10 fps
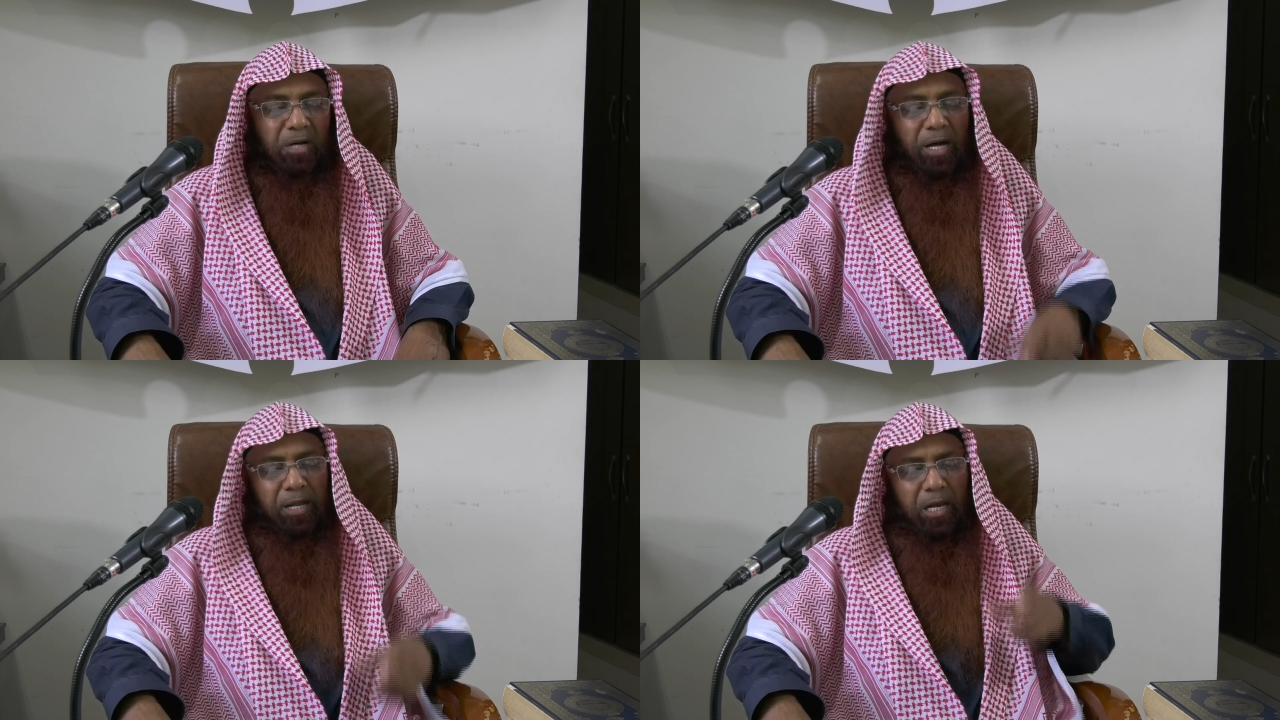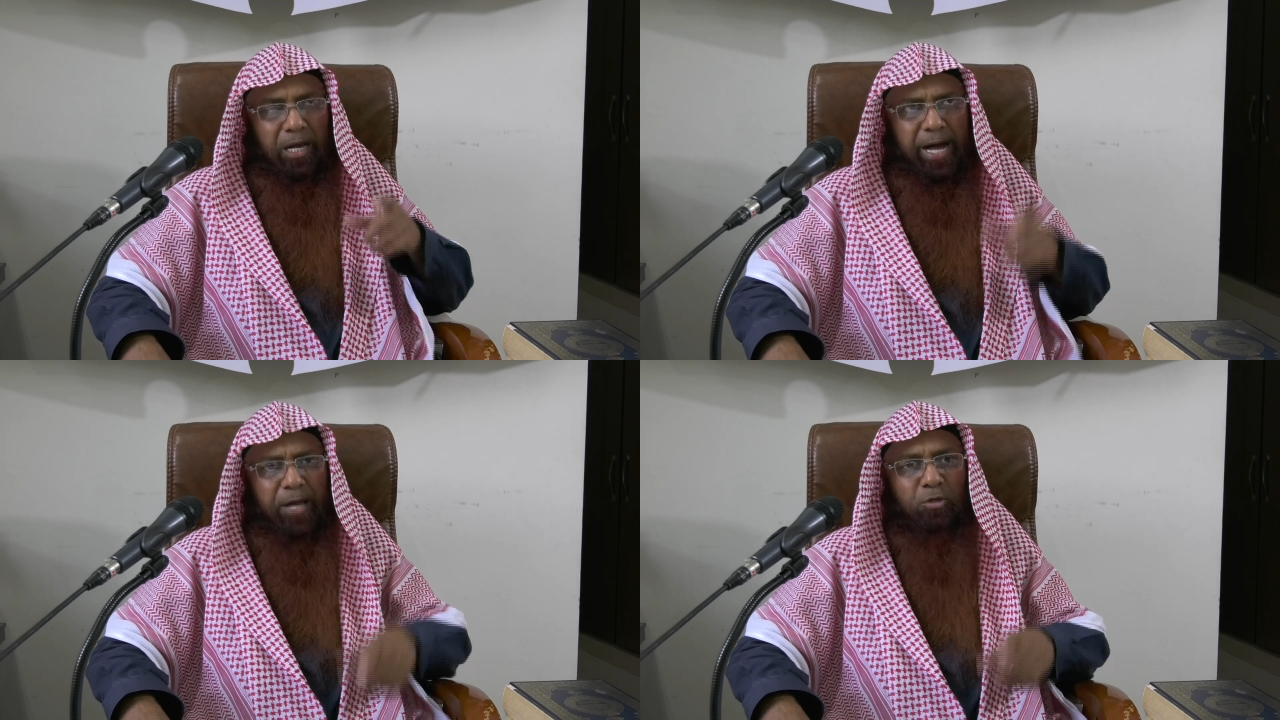खाना
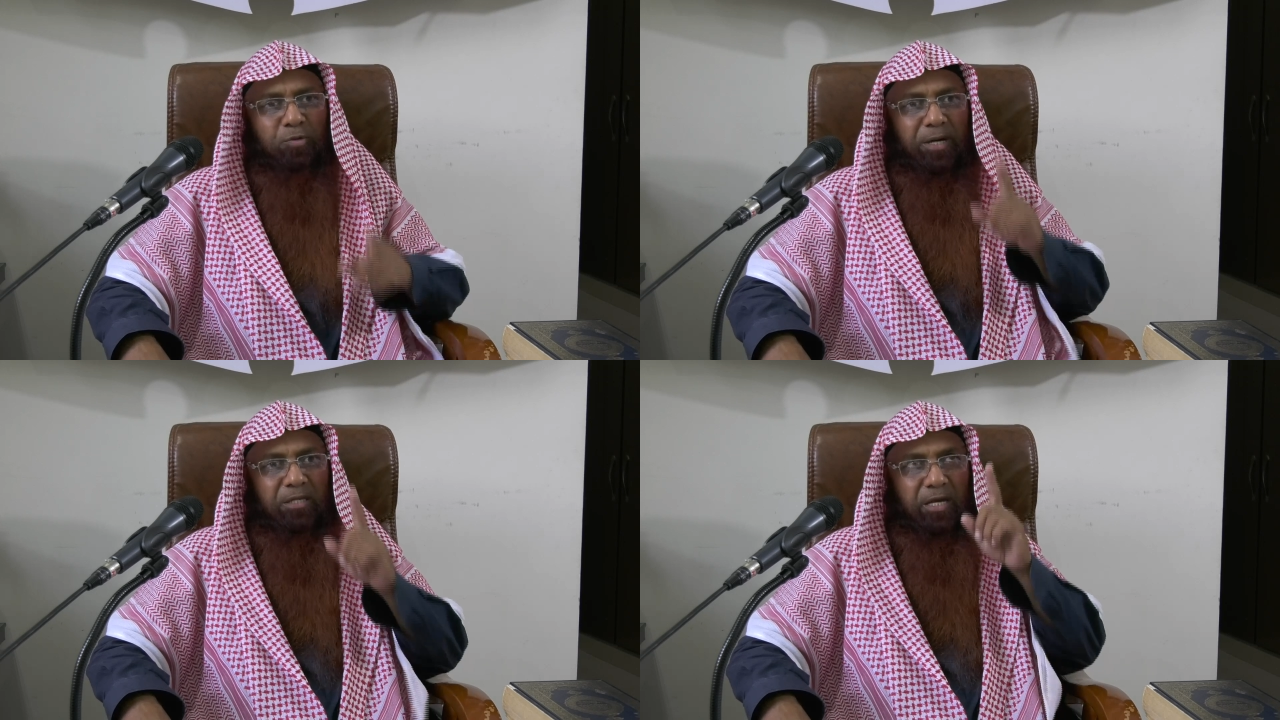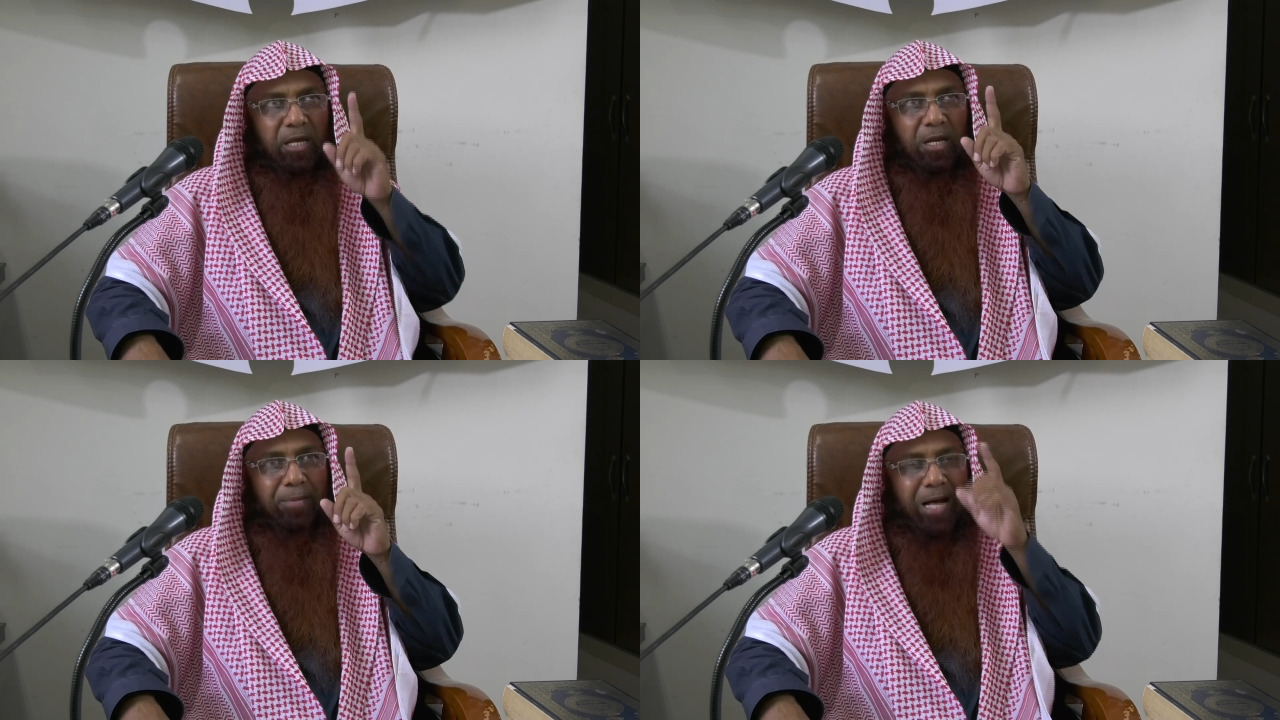लगाएं उस वक्त
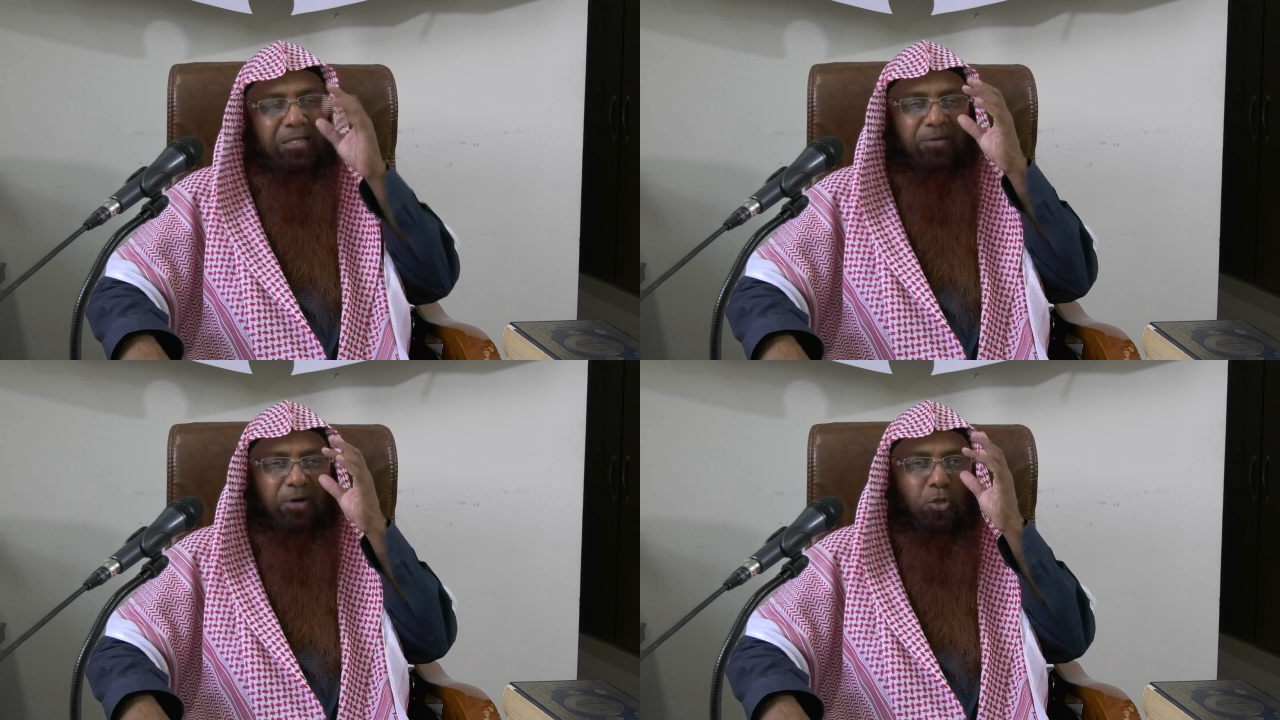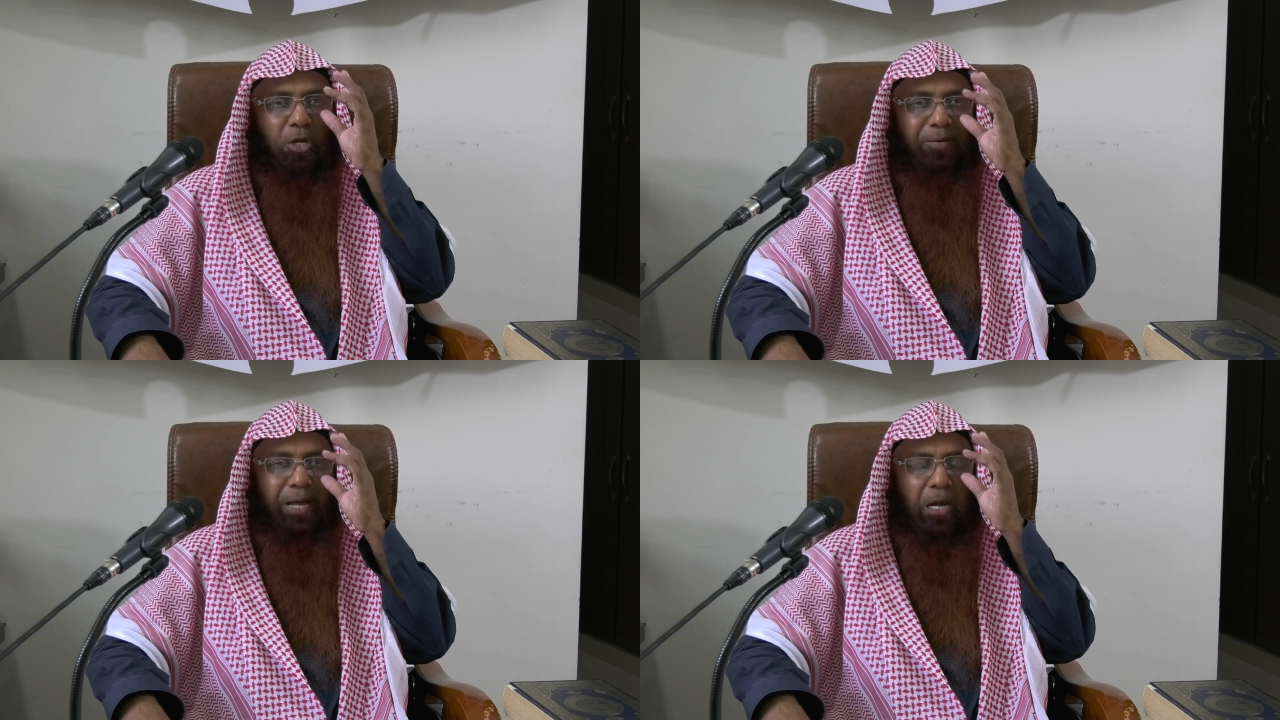देखें नमाज का वक्त
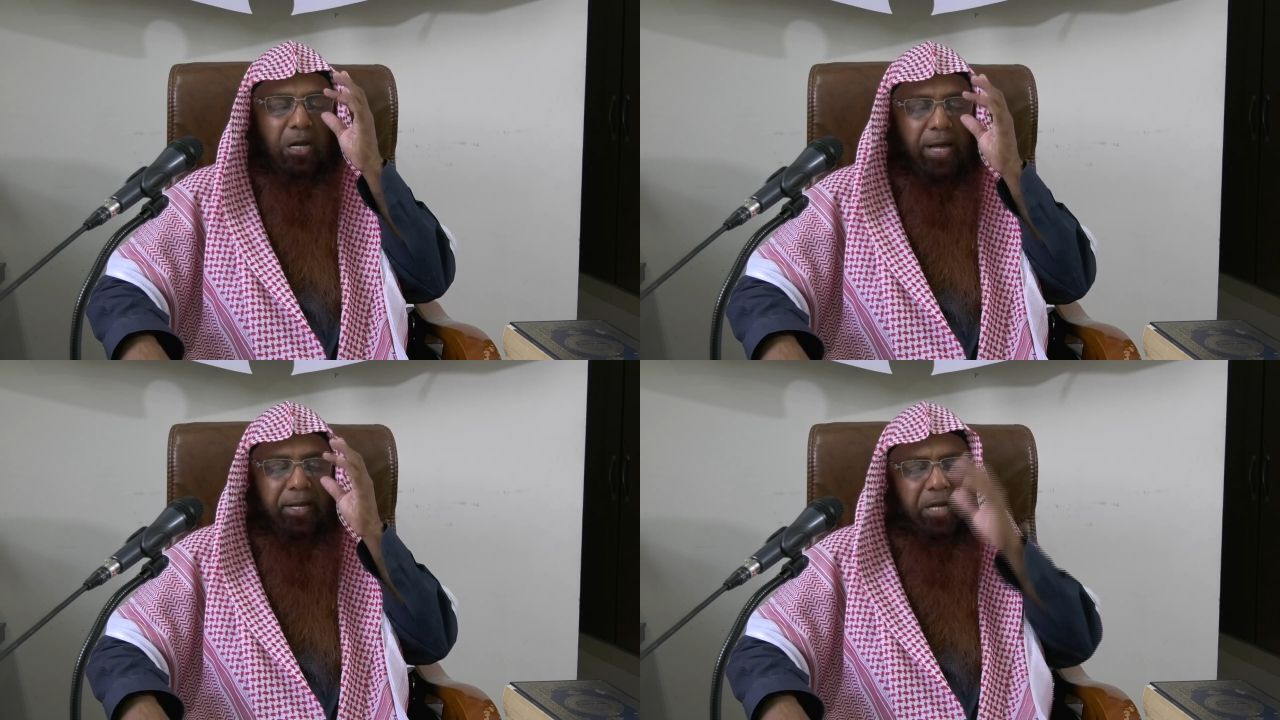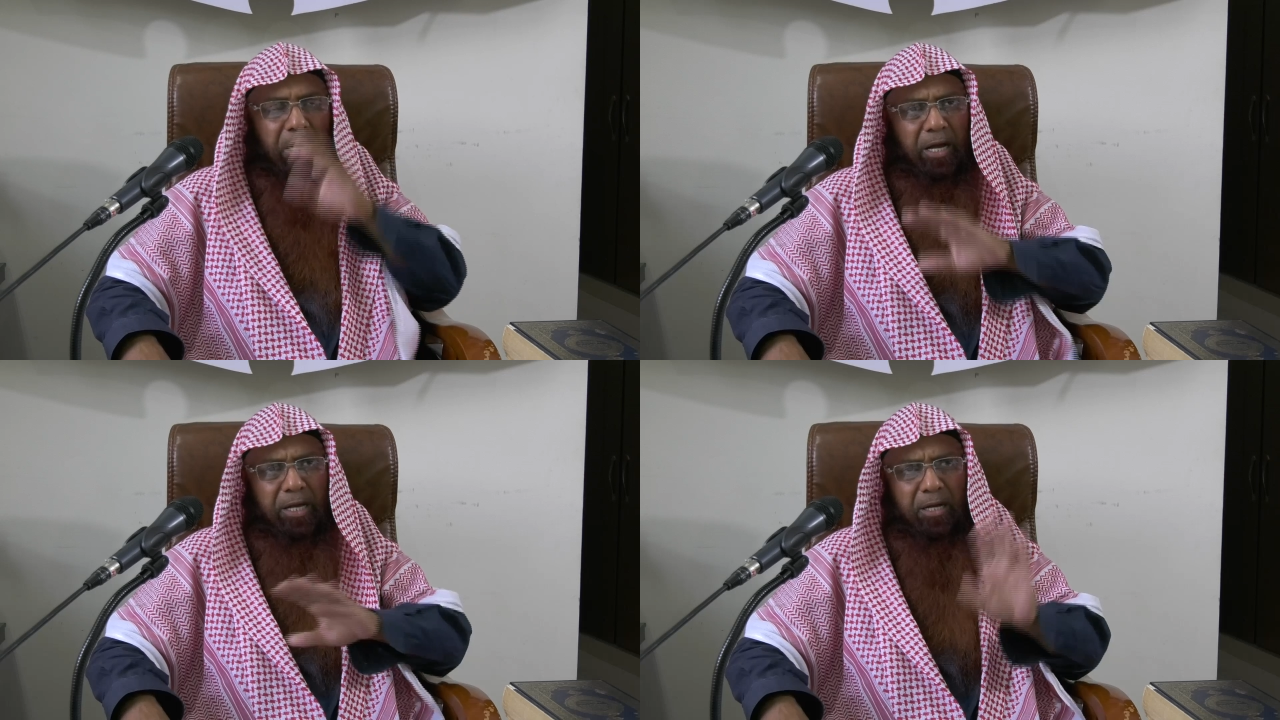होने वाला खाना ही ना
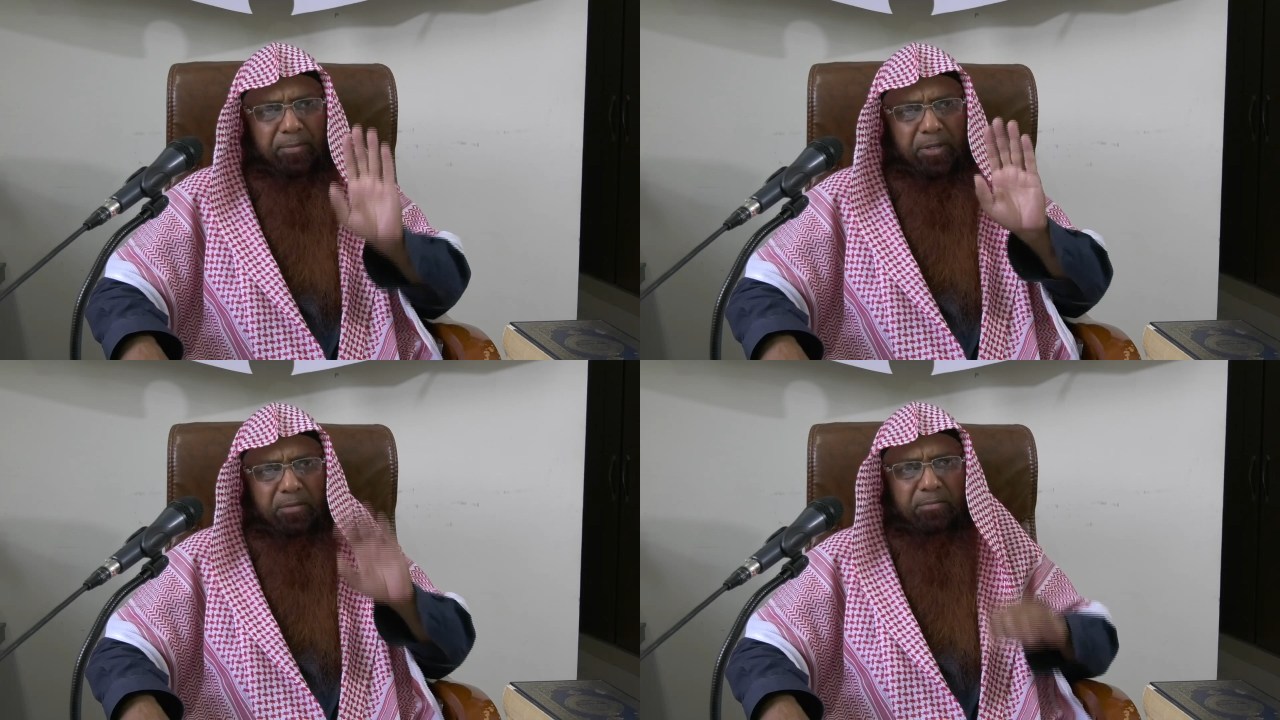लगाएं घर में